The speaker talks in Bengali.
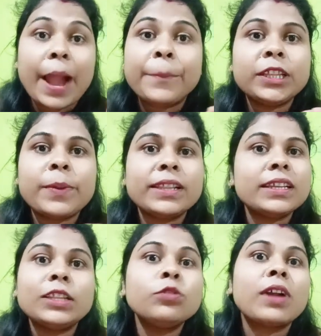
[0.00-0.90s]
আমাদের বাড়িতে
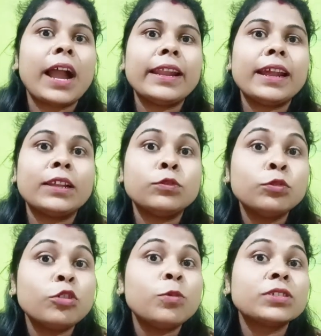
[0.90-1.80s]
কিন্তু খাই না
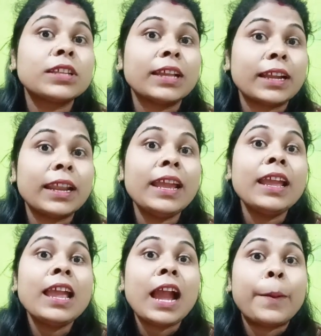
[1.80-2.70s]
ছুত অবস্থা থাকলে
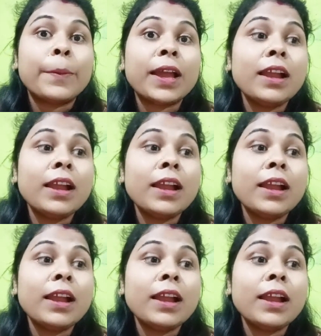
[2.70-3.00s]
আমরা